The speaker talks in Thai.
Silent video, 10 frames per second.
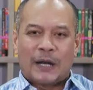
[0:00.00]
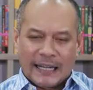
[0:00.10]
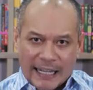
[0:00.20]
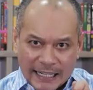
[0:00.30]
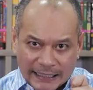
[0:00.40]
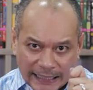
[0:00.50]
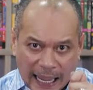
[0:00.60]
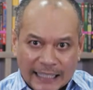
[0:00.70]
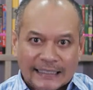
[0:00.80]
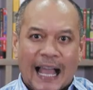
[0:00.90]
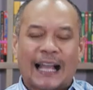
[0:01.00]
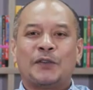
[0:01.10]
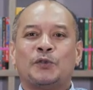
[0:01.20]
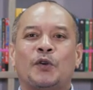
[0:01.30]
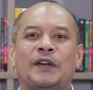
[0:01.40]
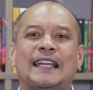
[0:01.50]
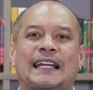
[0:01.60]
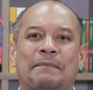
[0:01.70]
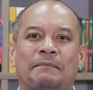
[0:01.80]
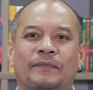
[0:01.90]
ประเด็นแตกต่างอยู่ตรงนี้
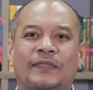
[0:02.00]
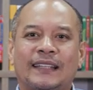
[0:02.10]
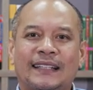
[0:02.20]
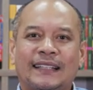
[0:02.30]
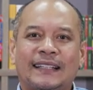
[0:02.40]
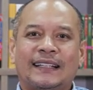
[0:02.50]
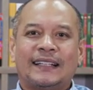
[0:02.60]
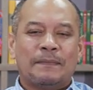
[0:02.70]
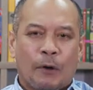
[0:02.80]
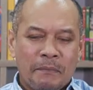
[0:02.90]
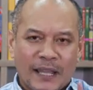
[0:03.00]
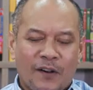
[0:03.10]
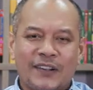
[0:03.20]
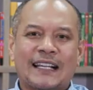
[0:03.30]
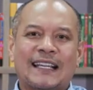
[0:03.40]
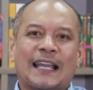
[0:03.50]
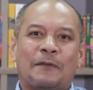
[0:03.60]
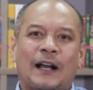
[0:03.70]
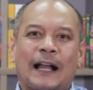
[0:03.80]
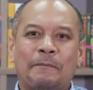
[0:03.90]
ครับคือผมมีข้อสังเกต
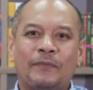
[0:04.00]
ว่า